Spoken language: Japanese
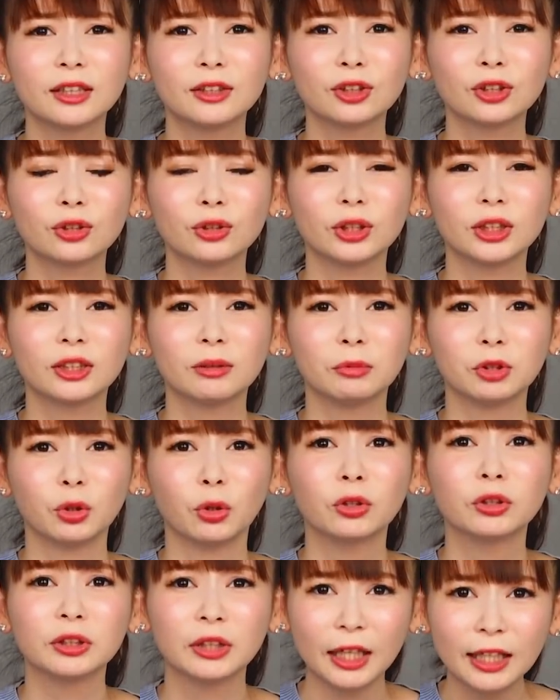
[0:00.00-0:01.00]
れる人いても
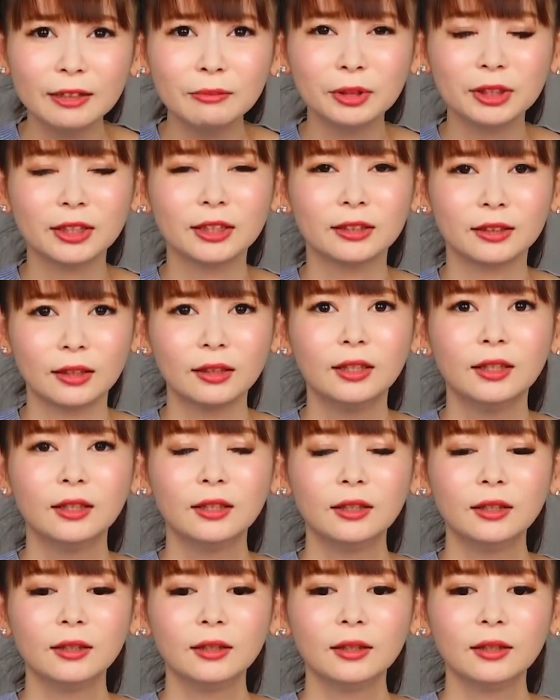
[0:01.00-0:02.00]
よくないみたいな。
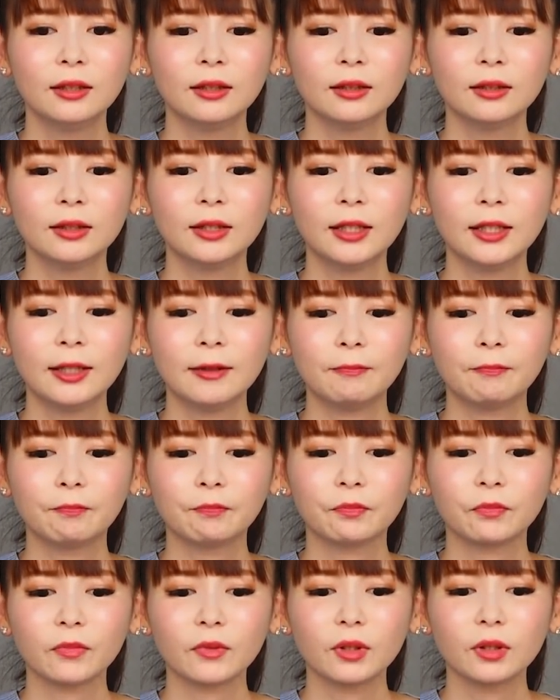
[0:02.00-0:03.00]
で
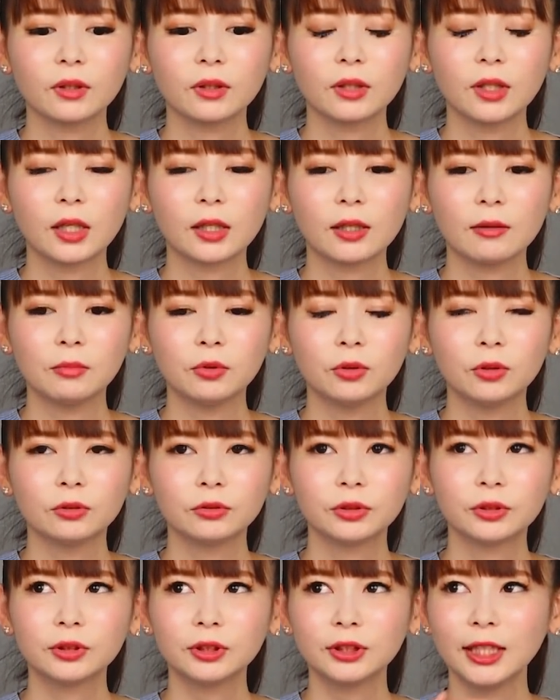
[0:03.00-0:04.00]
なんかも
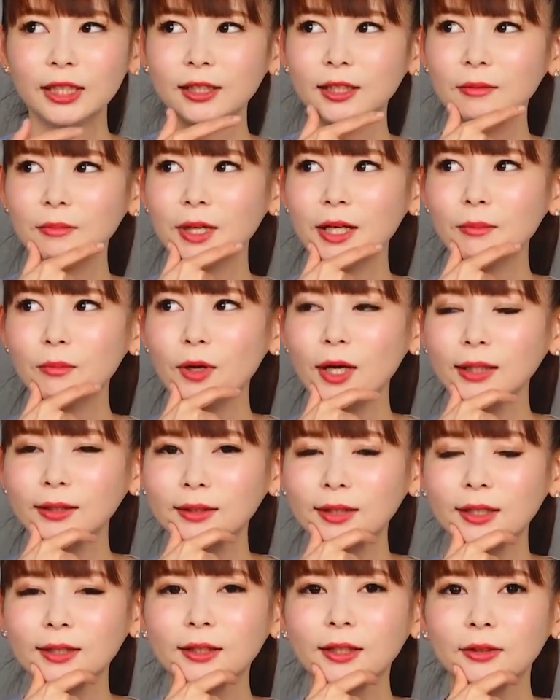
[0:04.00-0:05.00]
う伏線が前もあっ
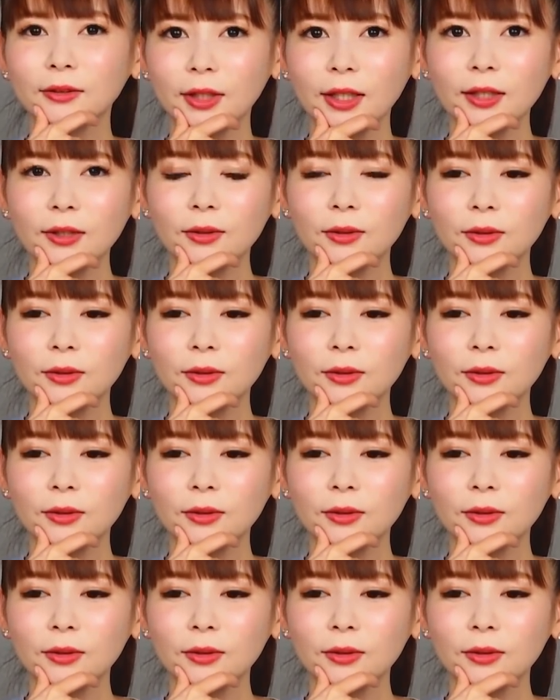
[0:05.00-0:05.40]
たんだよね。